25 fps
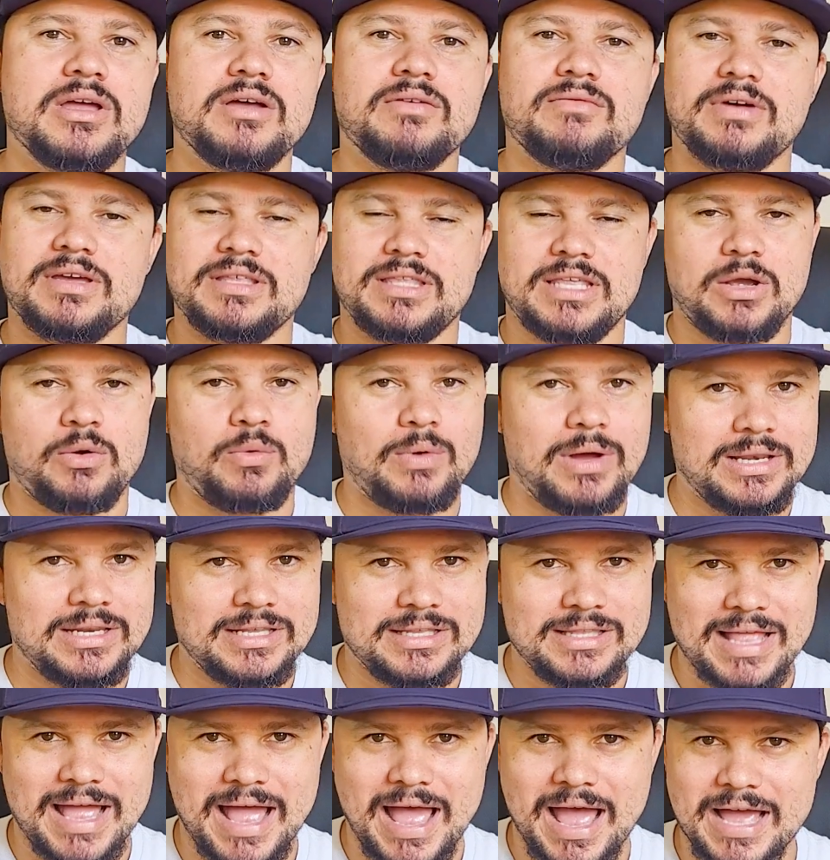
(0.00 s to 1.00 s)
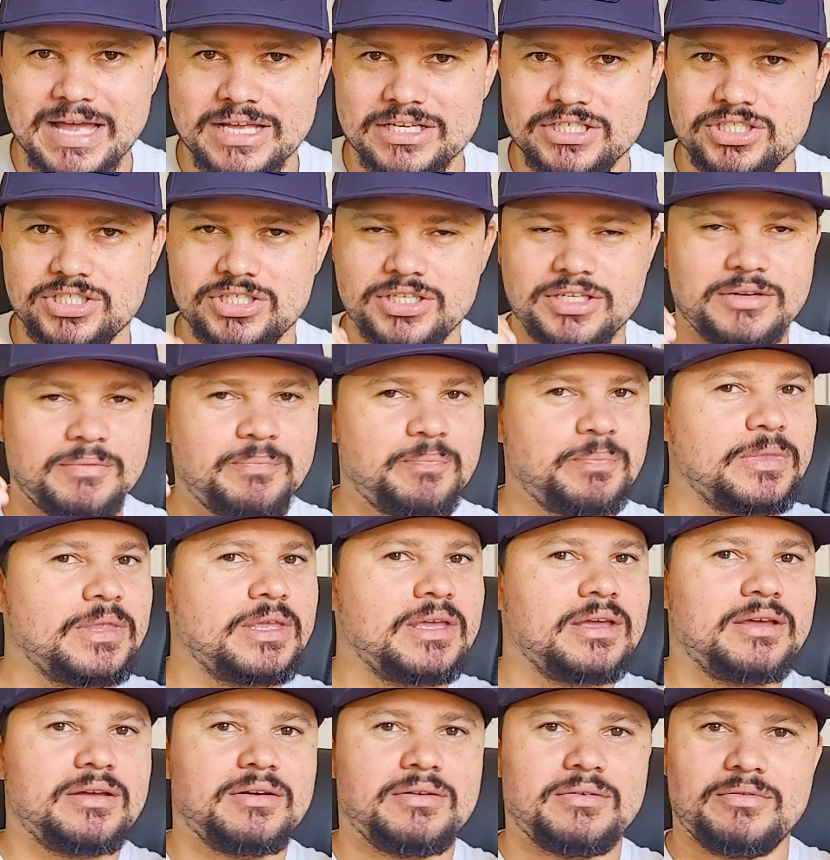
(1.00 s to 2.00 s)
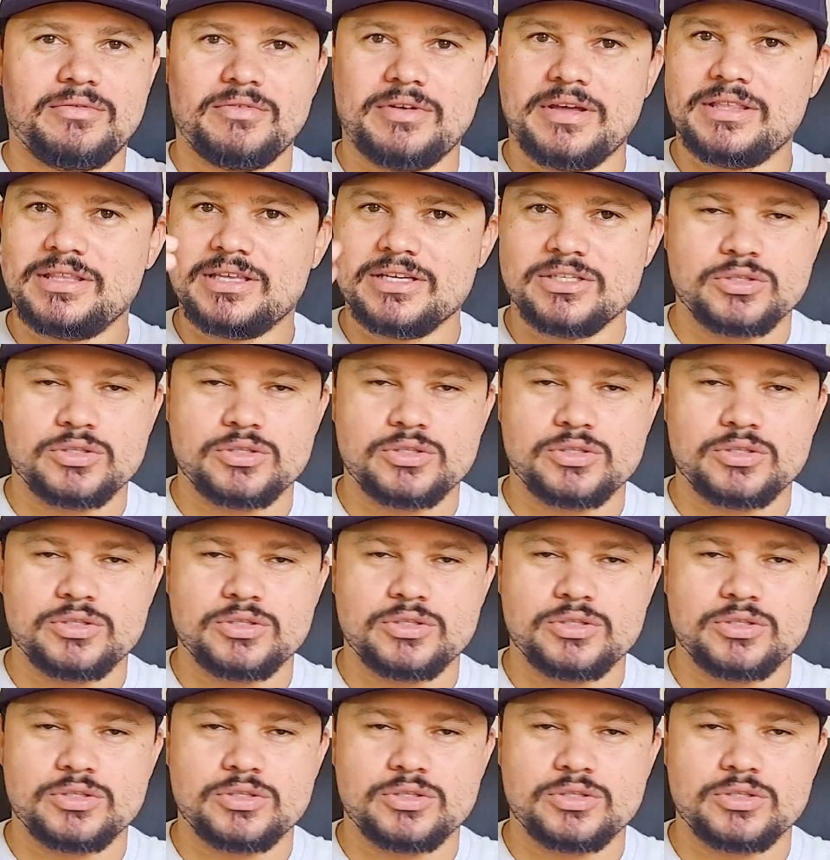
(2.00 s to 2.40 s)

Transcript: vai ter qualidade, vai ter